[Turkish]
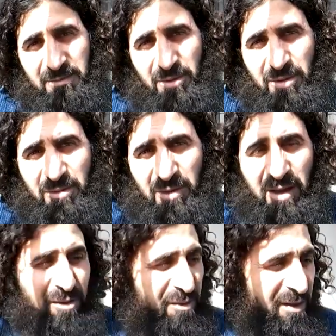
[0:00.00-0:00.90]
bunun
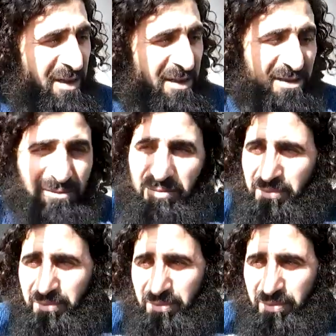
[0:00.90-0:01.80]
en ufak
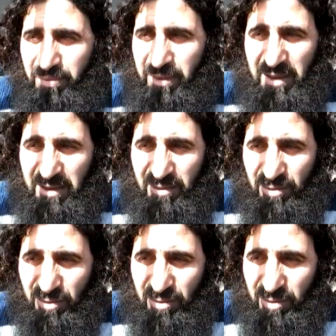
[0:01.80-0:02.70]
bir,
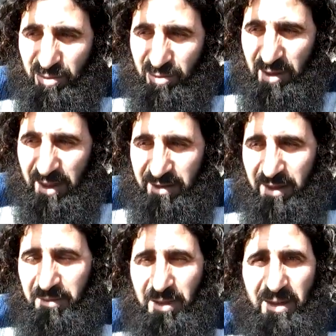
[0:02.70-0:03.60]
yani
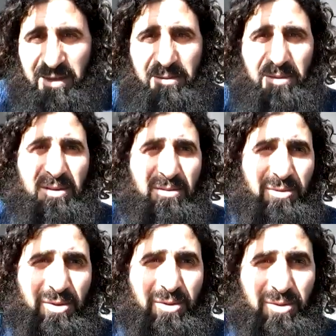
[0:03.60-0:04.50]
emirler tabii ki
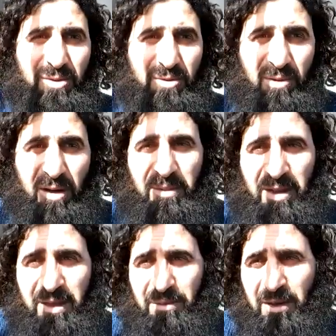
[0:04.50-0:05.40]
küçük, küçük
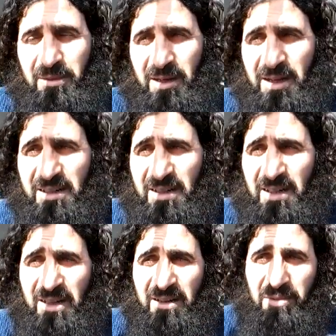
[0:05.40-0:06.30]
ameller emirler
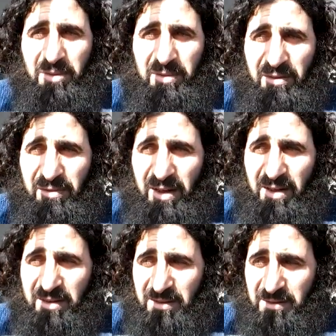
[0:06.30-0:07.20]
birbirine
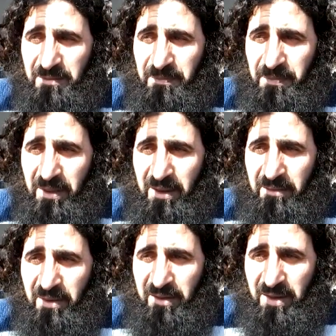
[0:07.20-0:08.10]
farklıdır.
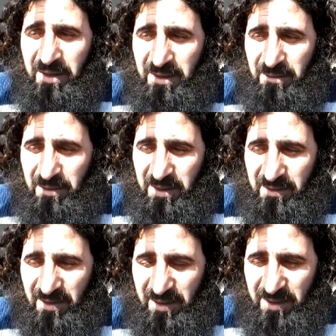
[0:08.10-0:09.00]
Meyveler gibi,
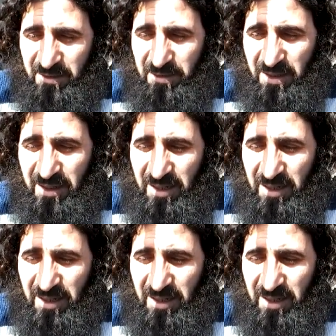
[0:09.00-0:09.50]
insanlar gibi.